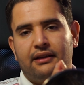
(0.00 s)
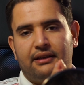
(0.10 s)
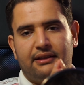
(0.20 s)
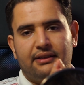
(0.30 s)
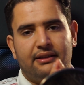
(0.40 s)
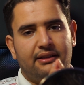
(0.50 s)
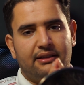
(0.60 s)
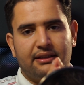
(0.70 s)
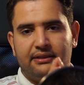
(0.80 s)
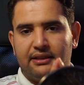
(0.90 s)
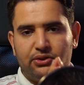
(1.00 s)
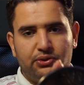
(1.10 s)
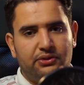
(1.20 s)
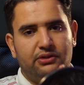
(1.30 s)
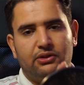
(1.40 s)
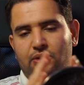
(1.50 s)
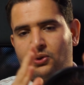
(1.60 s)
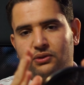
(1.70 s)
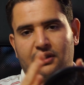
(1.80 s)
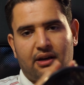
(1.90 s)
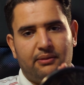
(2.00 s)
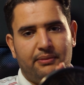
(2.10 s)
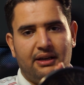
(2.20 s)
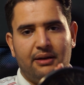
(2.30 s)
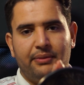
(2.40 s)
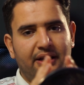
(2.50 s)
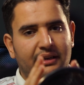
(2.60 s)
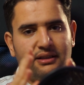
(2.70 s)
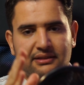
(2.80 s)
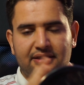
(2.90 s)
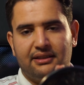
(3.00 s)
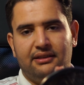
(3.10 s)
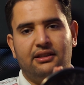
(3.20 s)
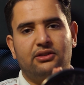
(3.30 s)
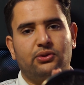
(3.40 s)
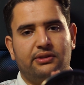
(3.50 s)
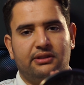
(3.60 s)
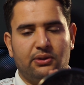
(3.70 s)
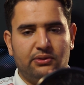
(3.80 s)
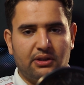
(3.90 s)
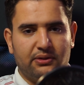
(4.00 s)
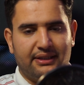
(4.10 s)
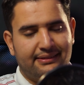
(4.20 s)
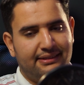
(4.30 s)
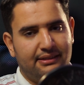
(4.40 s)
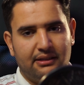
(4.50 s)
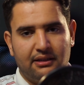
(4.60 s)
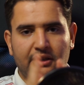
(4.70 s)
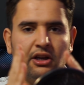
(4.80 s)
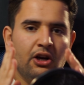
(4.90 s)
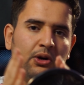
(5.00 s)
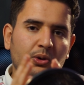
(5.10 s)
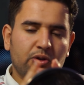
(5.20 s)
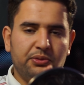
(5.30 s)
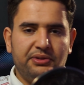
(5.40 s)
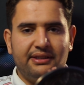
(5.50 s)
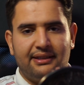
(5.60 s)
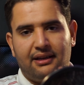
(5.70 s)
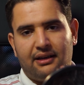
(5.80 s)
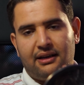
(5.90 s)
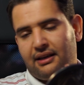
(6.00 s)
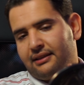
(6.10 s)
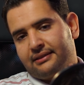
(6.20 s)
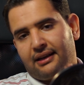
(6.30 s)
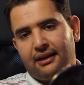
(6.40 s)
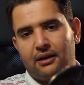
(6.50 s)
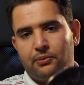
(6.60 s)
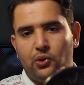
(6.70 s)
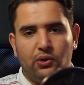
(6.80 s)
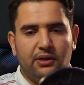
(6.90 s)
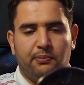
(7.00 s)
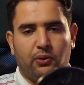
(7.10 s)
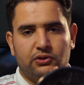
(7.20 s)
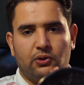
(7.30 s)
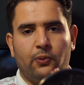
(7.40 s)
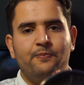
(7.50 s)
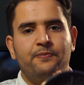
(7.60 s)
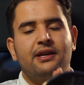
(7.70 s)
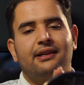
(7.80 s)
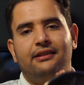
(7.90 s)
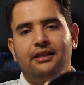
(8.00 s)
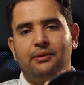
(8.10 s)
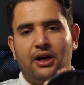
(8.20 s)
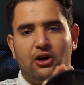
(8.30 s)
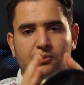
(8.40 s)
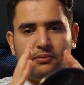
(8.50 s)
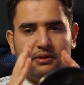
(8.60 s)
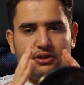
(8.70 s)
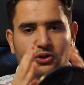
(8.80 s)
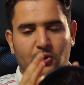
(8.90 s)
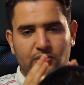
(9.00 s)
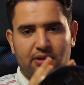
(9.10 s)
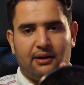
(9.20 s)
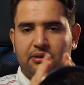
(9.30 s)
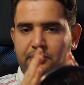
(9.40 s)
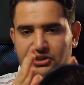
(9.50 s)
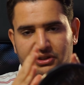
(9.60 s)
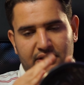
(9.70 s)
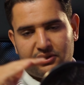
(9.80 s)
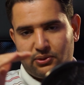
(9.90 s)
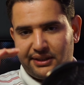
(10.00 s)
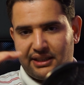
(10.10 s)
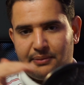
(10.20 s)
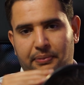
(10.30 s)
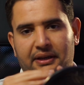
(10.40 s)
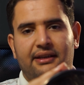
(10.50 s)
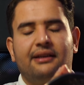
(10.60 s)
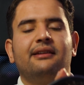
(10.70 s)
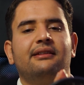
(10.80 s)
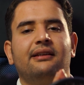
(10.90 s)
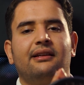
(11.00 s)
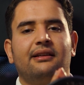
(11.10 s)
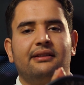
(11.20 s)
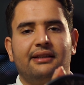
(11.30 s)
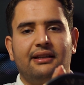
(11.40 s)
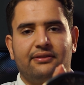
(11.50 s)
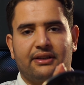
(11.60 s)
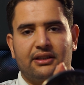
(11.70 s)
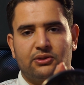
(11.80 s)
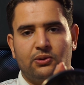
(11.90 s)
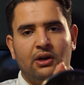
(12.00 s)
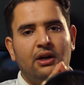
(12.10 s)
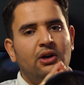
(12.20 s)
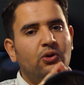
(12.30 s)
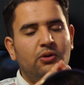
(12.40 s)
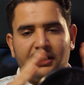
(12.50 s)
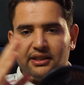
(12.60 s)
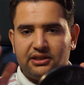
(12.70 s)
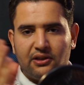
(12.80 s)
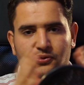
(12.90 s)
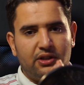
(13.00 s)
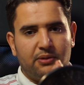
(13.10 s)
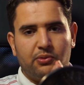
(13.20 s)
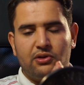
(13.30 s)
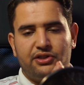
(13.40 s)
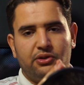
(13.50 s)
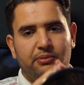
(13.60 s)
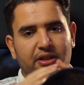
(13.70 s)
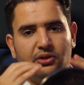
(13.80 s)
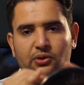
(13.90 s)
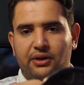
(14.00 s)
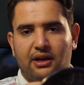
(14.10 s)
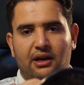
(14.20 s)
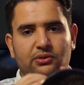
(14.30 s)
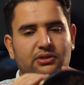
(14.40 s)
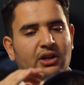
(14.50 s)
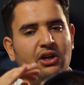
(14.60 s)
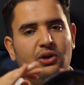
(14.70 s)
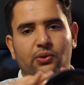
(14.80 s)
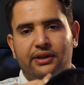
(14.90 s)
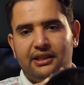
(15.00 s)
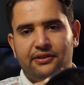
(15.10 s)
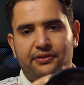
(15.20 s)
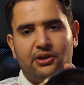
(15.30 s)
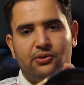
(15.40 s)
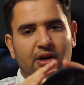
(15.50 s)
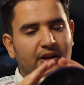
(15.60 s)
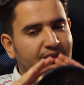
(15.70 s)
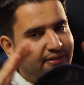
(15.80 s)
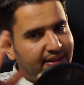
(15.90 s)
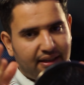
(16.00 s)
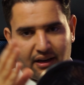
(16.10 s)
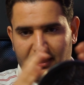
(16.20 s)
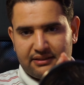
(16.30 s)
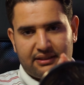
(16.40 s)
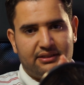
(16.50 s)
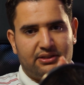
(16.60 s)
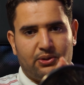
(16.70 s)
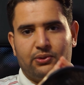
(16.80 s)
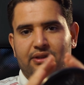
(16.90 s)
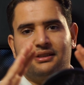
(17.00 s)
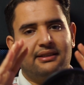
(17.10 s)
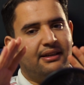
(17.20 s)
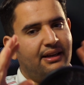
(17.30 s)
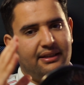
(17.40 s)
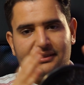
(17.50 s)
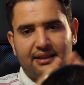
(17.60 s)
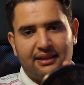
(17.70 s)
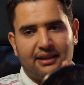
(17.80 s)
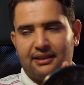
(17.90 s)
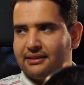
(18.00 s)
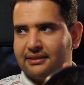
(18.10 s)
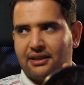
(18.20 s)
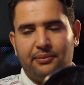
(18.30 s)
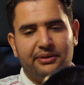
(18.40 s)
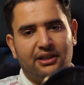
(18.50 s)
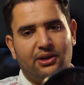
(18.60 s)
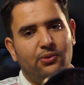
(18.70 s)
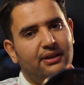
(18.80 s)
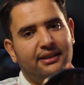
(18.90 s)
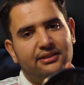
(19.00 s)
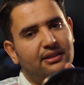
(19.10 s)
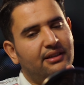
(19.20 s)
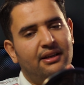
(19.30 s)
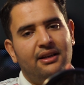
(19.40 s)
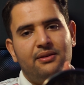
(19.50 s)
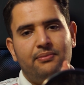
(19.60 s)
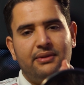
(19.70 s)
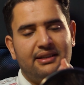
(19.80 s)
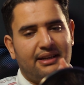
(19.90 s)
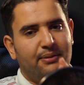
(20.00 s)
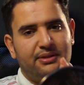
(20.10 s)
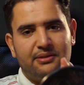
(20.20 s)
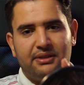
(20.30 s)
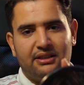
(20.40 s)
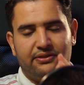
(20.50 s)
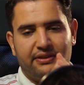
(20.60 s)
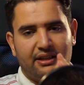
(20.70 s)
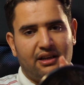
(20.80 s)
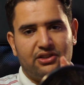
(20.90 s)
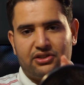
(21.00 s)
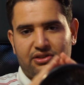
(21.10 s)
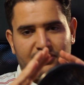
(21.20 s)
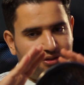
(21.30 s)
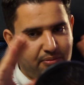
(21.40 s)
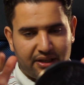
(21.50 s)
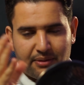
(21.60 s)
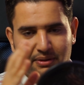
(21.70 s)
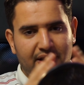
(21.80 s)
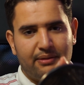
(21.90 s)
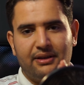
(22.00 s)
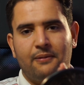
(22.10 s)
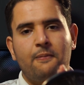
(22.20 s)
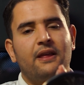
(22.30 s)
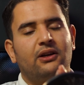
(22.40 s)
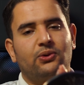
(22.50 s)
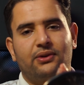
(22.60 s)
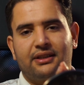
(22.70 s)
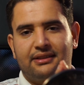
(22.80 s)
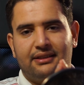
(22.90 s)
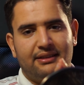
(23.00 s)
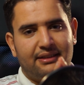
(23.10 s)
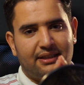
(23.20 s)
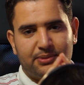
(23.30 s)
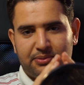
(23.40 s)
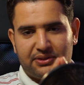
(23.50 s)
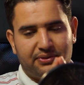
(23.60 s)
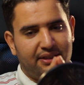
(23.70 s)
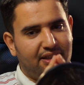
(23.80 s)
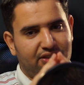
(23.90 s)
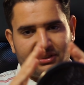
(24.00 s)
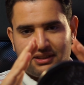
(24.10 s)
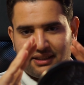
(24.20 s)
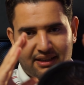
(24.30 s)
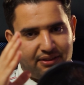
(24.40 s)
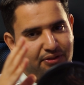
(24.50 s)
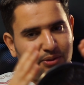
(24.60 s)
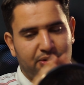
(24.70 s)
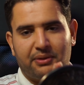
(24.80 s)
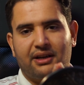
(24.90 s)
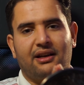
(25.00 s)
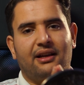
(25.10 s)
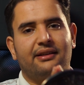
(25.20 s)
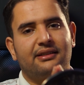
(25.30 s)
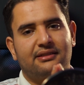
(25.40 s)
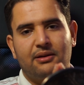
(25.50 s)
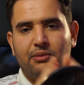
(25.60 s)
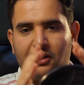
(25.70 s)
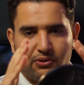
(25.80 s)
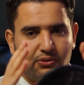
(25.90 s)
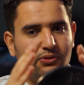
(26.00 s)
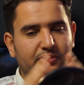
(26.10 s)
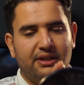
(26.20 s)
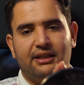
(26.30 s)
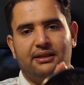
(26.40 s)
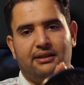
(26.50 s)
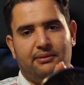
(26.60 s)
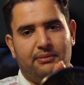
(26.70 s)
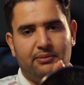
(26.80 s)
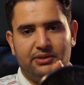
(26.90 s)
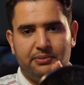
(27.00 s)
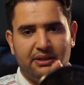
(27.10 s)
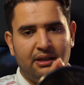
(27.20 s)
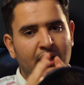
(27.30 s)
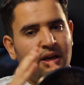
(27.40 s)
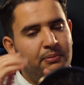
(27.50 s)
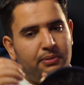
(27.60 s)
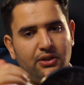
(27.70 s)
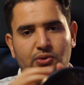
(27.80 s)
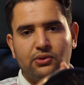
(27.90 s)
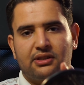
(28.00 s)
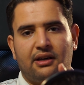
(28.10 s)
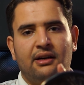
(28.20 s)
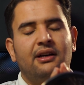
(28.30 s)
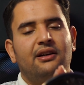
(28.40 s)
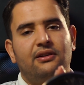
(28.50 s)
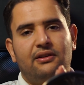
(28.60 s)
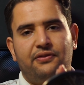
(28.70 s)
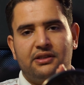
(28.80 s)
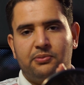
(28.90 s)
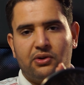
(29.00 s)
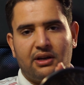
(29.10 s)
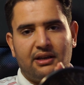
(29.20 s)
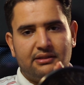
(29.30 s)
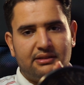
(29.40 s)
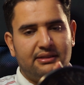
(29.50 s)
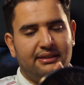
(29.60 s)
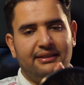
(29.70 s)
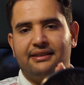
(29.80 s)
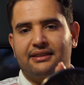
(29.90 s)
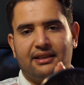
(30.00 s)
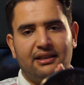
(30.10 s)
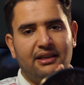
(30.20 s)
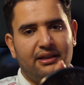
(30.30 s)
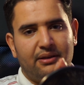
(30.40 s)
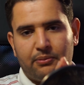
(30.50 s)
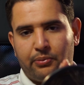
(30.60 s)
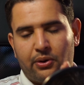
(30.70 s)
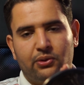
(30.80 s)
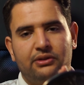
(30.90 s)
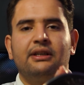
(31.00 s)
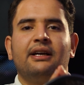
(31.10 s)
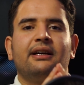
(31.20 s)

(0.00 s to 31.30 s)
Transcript: يعني كدير جوست كونترا مع امانه هنا ننصحك دير سوسيتي وتاخذ ار سي ديالك وتمشي على عند اقرب كولي بوستو دير معاهم كونترا باش ينقصوا لك البري ديال ديال ليفغيزون وهما كيتكلفوا لك بكل شيء هما كيديروا وير هاوس وكيليفريو في كاع الراس سي او دي راه عندنا تقريبا الاخوان كثر من 500 فيلاج في المغرب كامل دونك هاد 500 فيلاج راه فيهم تبارك الله نسامه وكاين مع متبيع بليس كوسا الفيسبوك ادز يعني كتخليه برود